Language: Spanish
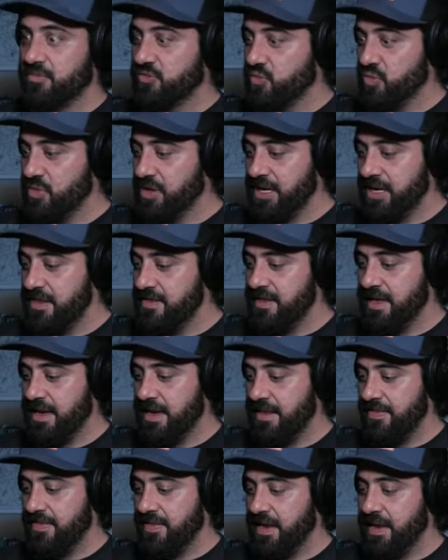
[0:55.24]
surge
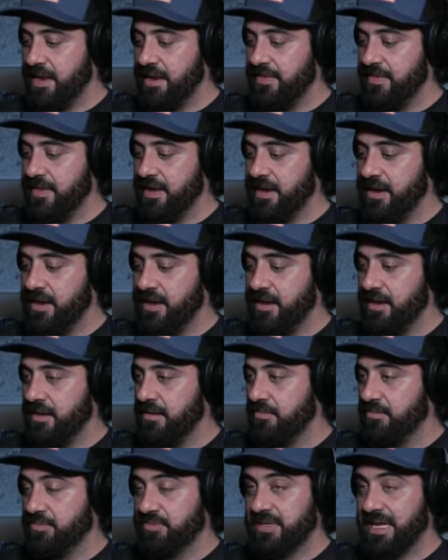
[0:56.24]
de del,
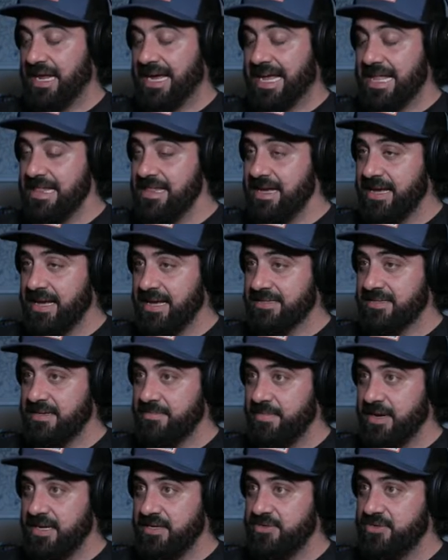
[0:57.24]
del, pues, la gente que
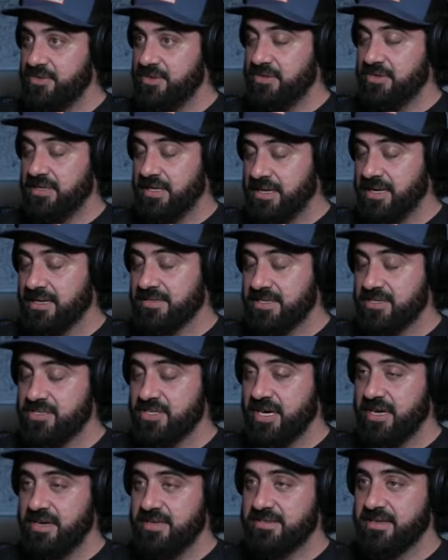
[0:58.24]
hace Mind de que hace
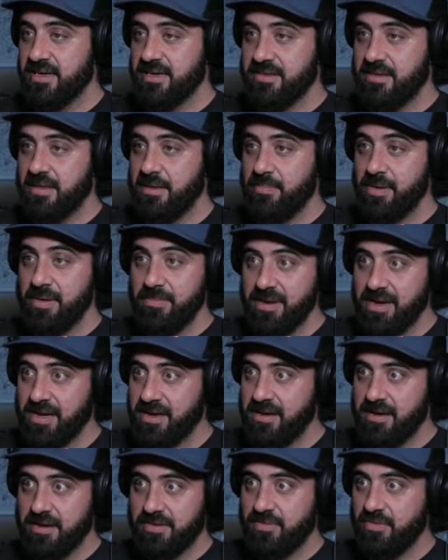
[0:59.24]
Shiny Side, de la primera
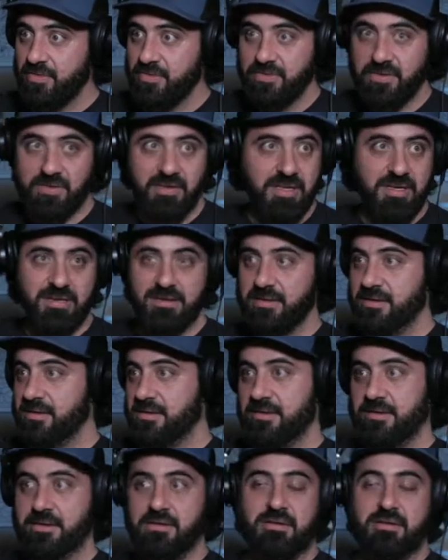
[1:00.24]
generación, nos dicen
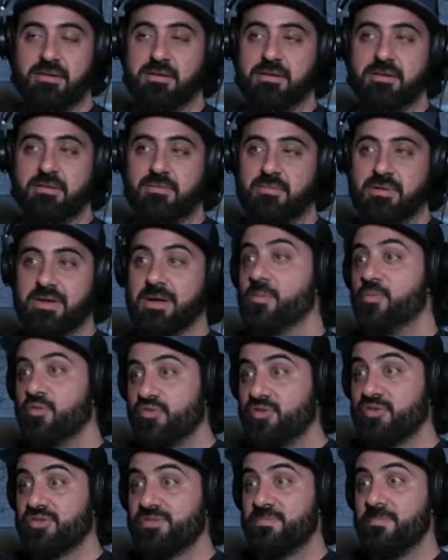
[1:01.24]
que
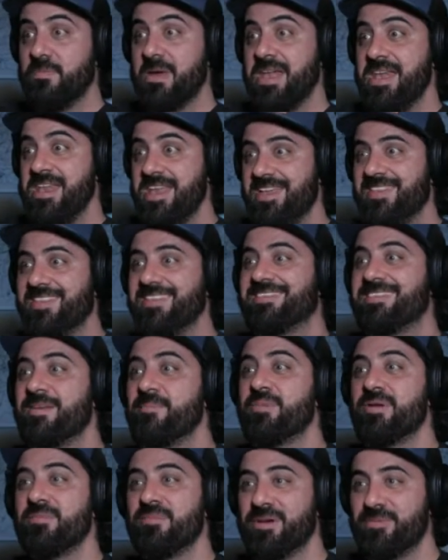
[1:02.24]
muchos venían de
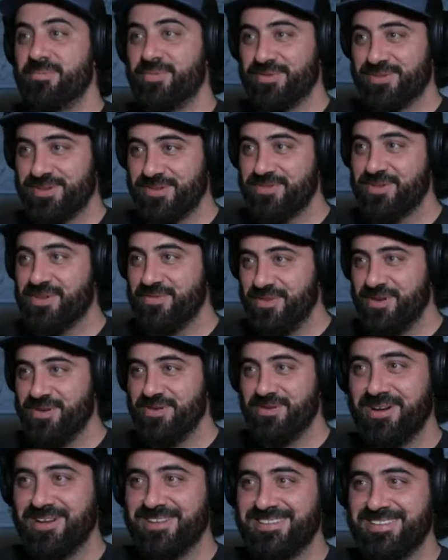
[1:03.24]
este primer proceso que
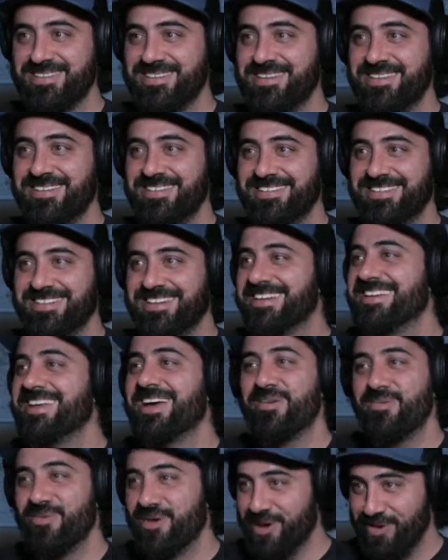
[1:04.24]
con el SD, que
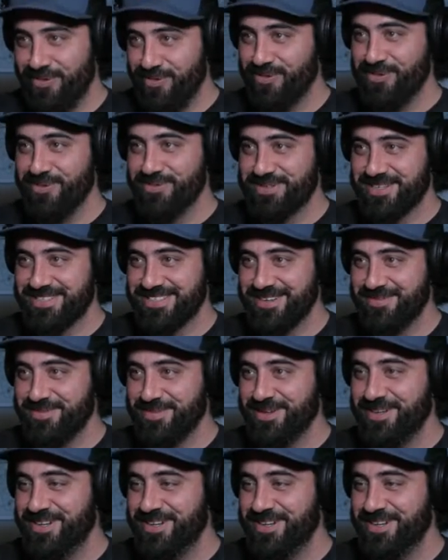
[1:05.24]
ya nunca lo volvimos a hacer,